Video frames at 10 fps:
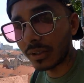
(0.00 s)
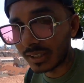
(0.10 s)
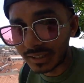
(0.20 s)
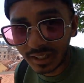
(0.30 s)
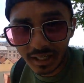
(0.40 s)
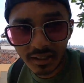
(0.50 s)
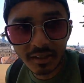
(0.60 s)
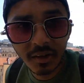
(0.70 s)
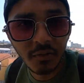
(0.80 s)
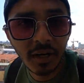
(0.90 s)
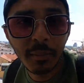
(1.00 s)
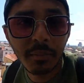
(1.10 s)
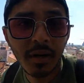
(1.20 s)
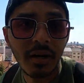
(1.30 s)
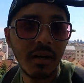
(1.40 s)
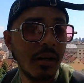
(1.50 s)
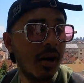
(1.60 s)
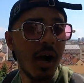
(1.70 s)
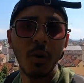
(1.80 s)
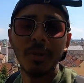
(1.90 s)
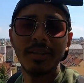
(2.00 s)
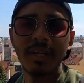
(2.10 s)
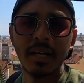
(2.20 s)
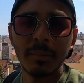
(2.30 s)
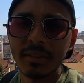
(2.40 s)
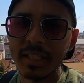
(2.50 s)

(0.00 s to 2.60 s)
बहुत अच्छी जगह है डेफिनेटली आप आ, आओगे जागरब